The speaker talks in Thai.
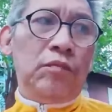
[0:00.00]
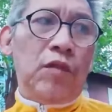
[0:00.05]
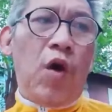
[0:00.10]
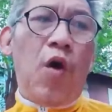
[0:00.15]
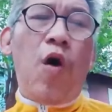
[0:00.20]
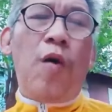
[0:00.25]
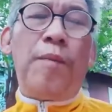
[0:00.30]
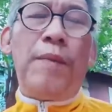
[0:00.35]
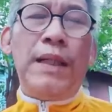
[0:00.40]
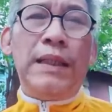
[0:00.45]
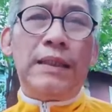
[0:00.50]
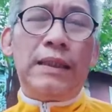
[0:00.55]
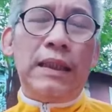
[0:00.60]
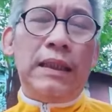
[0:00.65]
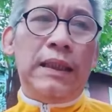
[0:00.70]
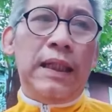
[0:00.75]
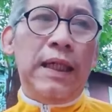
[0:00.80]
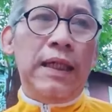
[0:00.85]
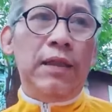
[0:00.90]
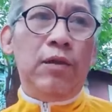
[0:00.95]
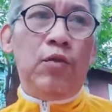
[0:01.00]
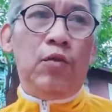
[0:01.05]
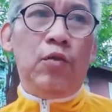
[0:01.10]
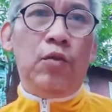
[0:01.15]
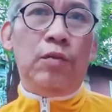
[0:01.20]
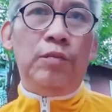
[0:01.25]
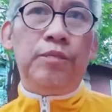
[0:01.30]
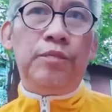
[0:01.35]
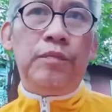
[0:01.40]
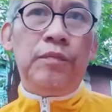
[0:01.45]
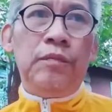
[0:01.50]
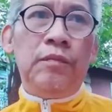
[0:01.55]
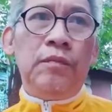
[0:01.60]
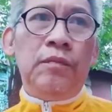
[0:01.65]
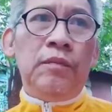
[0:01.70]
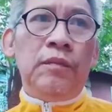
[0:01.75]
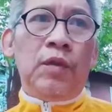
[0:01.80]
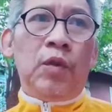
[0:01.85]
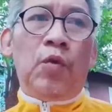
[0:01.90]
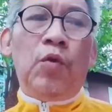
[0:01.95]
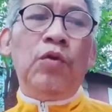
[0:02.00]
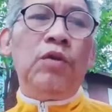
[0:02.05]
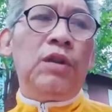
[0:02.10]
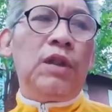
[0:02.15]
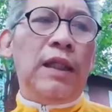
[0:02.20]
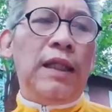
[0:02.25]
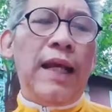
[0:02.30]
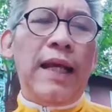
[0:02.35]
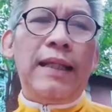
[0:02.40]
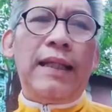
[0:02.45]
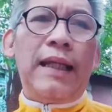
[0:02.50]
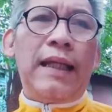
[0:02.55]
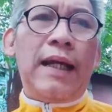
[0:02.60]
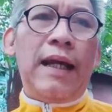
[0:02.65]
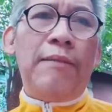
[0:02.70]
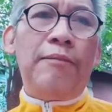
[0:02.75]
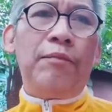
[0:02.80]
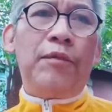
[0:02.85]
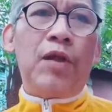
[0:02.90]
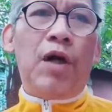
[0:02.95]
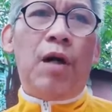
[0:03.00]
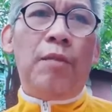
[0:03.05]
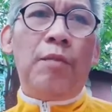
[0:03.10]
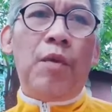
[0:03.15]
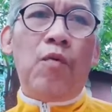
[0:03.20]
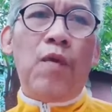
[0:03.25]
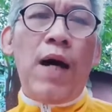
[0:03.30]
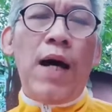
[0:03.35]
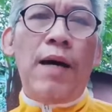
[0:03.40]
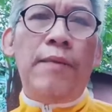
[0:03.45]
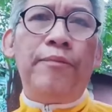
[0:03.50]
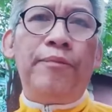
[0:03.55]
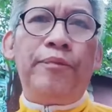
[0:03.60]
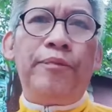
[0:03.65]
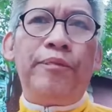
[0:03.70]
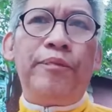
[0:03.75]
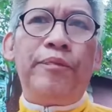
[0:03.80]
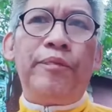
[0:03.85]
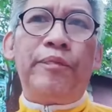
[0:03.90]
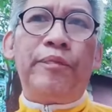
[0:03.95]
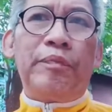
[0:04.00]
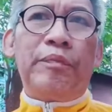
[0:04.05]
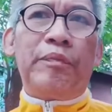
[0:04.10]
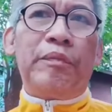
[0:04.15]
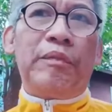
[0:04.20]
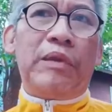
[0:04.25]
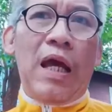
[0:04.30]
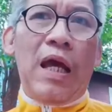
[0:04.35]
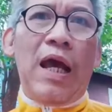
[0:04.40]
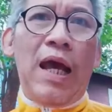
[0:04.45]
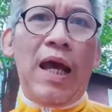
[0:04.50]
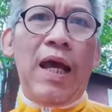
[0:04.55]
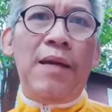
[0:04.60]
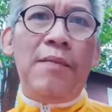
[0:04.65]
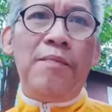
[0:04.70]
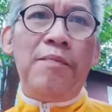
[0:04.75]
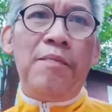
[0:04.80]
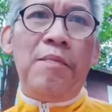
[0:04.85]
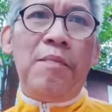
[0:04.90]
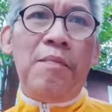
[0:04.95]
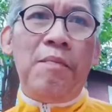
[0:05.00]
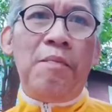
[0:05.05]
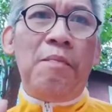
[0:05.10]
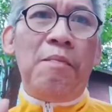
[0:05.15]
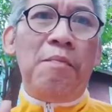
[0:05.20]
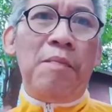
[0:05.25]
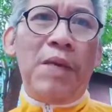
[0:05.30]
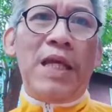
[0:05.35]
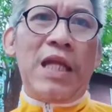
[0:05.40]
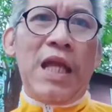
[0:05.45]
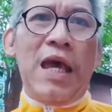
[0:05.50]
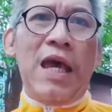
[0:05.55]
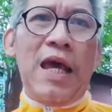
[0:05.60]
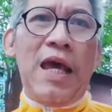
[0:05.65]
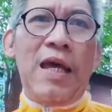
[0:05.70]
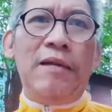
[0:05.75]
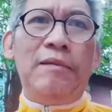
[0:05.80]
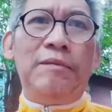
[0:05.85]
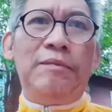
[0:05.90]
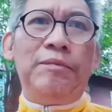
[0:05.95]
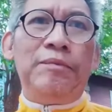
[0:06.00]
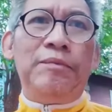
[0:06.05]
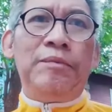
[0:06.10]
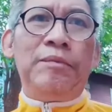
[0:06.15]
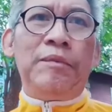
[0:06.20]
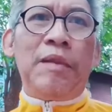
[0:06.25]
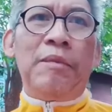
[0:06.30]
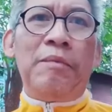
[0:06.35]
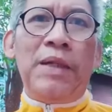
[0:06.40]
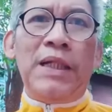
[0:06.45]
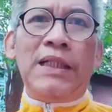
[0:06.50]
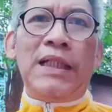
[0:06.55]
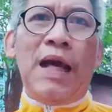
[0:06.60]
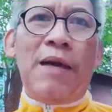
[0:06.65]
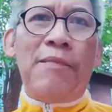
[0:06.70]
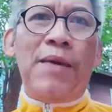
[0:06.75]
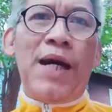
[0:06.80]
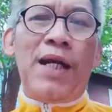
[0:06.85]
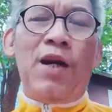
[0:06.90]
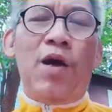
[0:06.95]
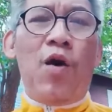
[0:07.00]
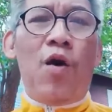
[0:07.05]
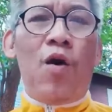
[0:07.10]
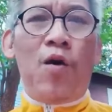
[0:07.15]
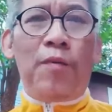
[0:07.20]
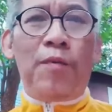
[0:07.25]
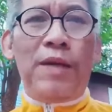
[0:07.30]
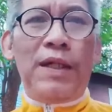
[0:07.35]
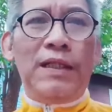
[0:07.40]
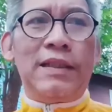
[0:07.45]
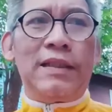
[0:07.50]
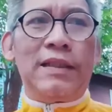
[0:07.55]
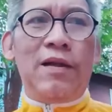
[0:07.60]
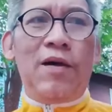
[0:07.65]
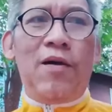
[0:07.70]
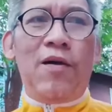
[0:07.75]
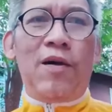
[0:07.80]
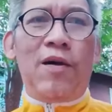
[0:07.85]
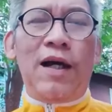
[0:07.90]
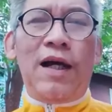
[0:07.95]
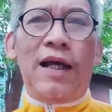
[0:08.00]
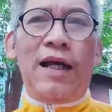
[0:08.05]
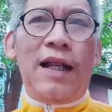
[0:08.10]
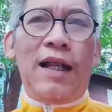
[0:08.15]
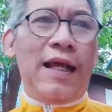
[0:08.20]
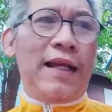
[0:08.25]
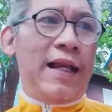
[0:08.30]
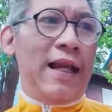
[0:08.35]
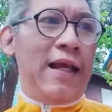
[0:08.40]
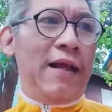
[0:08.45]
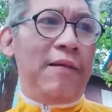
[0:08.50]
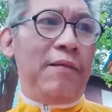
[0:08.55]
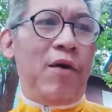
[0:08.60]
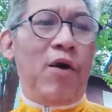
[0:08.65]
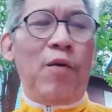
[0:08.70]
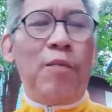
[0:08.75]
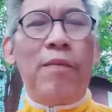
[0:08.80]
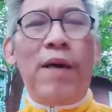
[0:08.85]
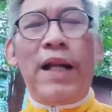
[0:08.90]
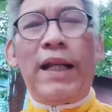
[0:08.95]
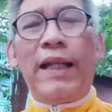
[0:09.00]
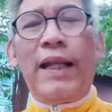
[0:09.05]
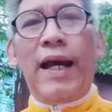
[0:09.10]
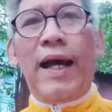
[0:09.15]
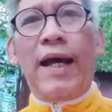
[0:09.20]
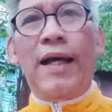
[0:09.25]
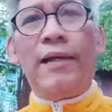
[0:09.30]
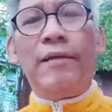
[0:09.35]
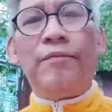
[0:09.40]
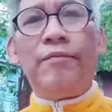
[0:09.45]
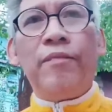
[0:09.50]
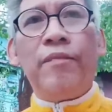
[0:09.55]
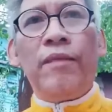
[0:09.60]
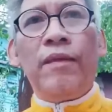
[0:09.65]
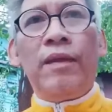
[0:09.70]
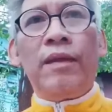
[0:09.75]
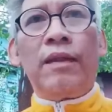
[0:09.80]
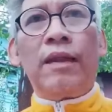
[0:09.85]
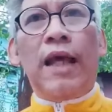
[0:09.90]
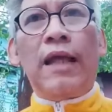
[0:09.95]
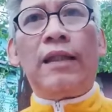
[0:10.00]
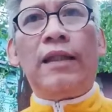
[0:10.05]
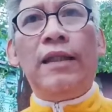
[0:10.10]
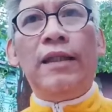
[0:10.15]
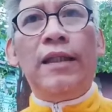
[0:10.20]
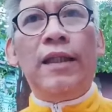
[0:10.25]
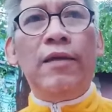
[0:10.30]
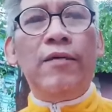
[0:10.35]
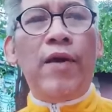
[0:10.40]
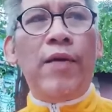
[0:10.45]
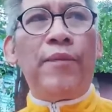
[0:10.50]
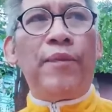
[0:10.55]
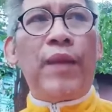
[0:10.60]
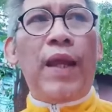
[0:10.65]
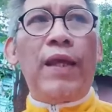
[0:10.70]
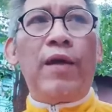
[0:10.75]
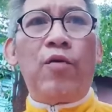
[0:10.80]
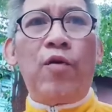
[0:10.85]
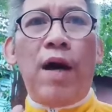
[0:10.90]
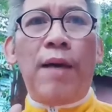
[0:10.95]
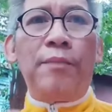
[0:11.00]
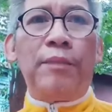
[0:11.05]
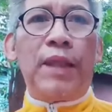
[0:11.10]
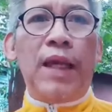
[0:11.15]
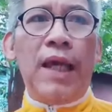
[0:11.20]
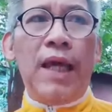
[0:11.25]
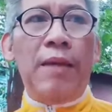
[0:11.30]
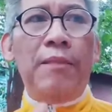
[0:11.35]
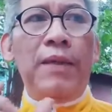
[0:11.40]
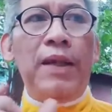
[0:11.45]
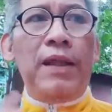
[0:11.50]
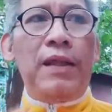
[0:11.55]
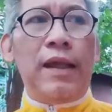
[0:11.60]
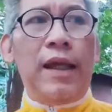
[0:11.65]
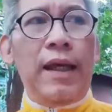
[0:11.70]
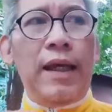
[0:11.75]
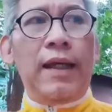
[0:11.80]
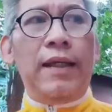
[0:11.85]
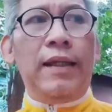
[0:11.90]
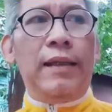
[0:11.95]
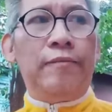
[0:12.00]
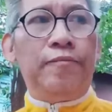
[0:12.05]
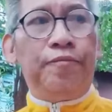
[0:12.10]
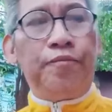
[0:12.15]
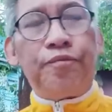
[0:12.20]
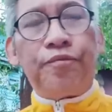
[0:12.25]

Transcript: ออกใบเซอร์ให้คุณคุณจะได้แต่คำตอบบอกว่าแท้ไม่แท้ไม่สามารถออกไปออกอะไรนะออกบัตรได้แต่ทีนี้แบบไอ้ความแท้ไม่แท้เนี่ย